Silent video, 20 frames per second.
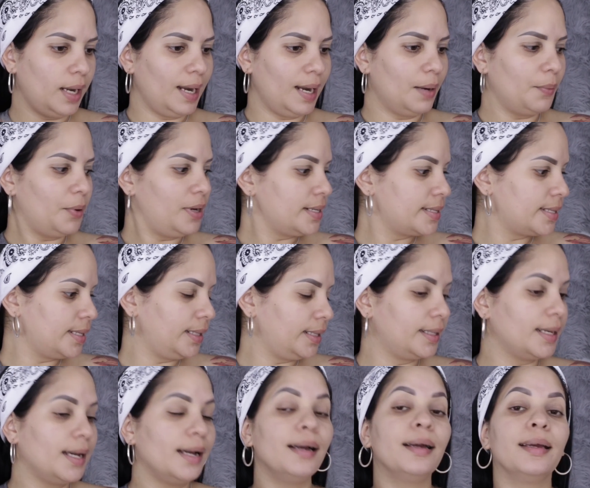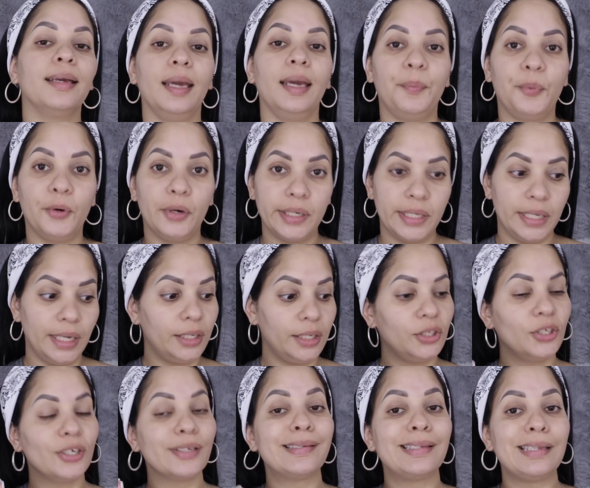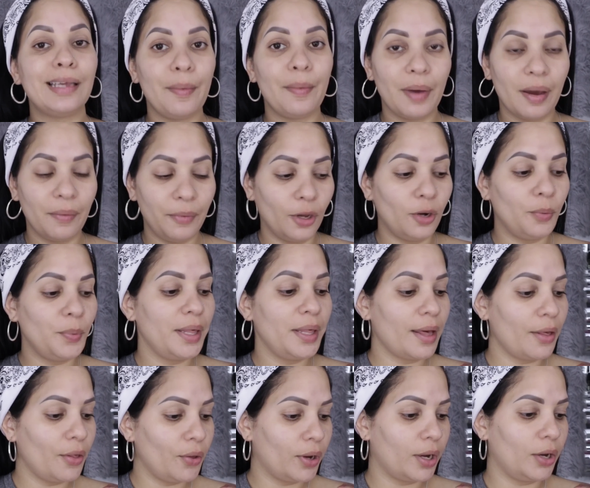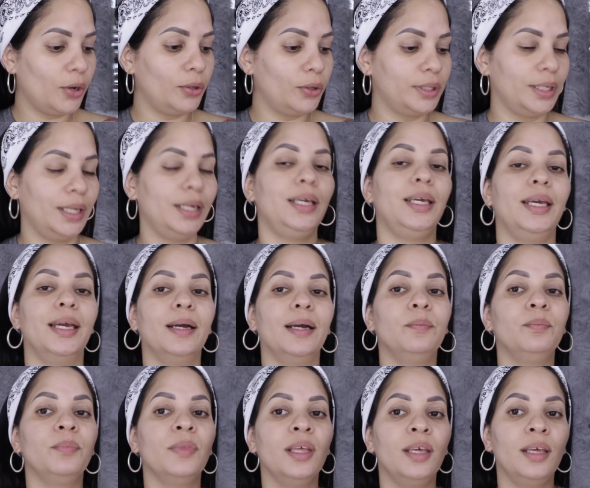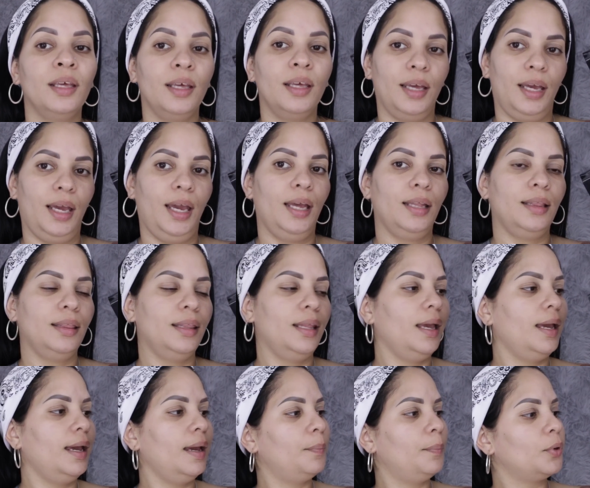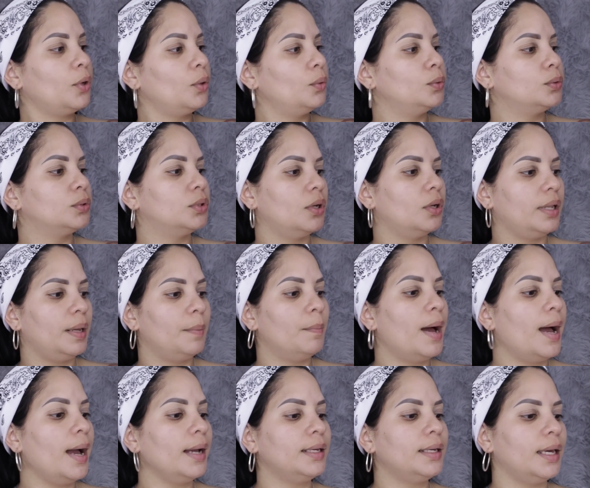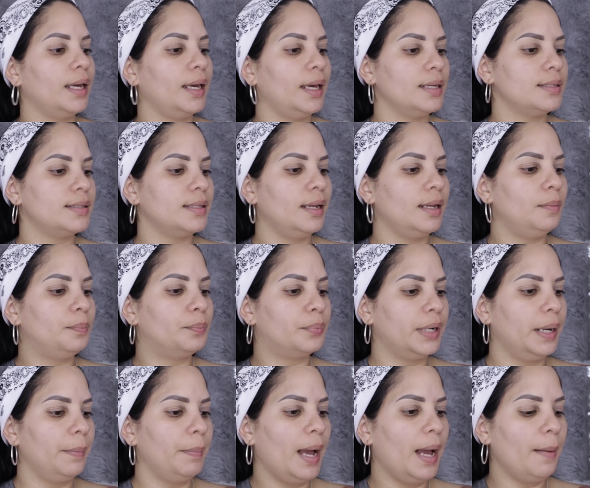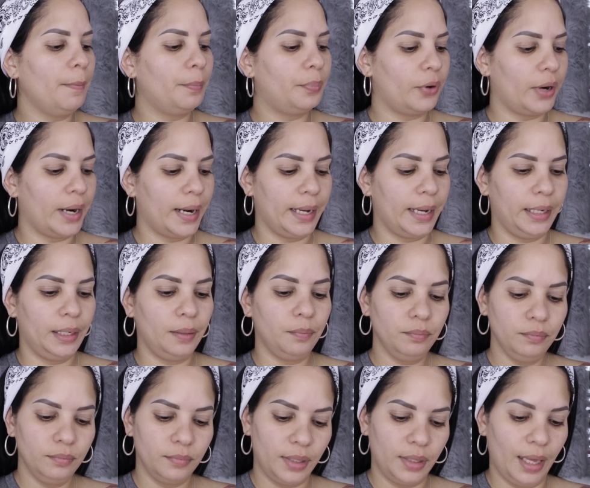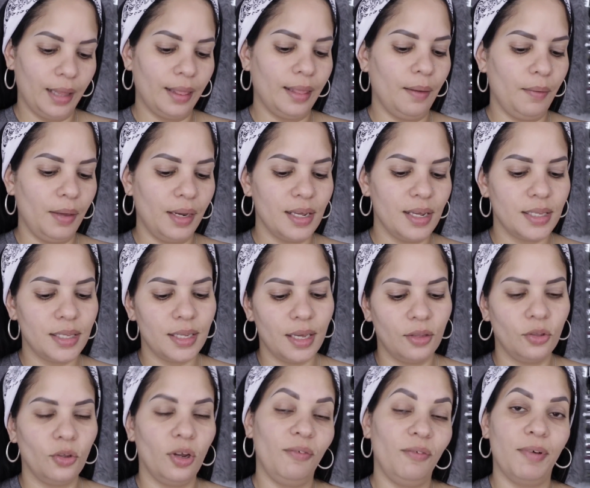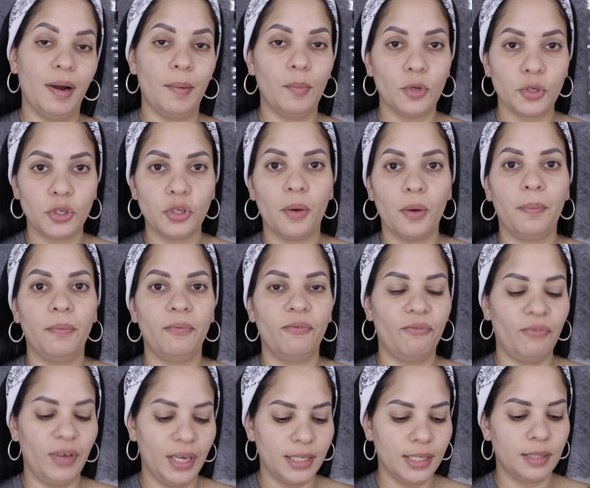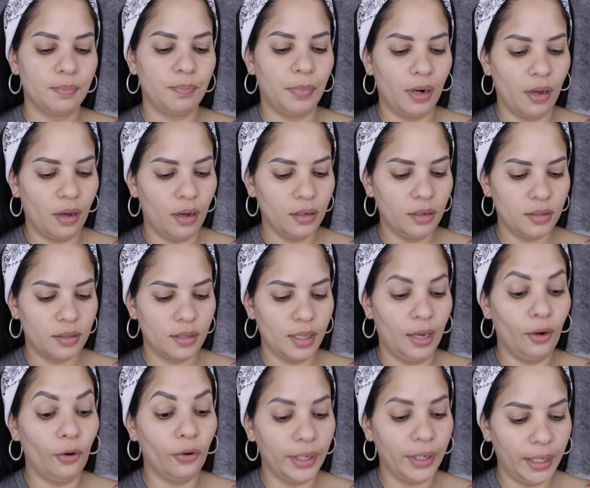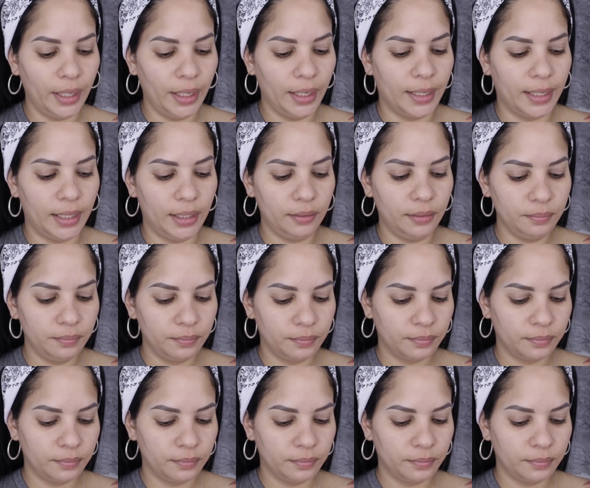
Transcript: en la bolsita, que por cierto se me había olvidado que lo tenía, este producto de más que es el Prep and Prime, que este viene siendo el famoso Fix Blocks, el original.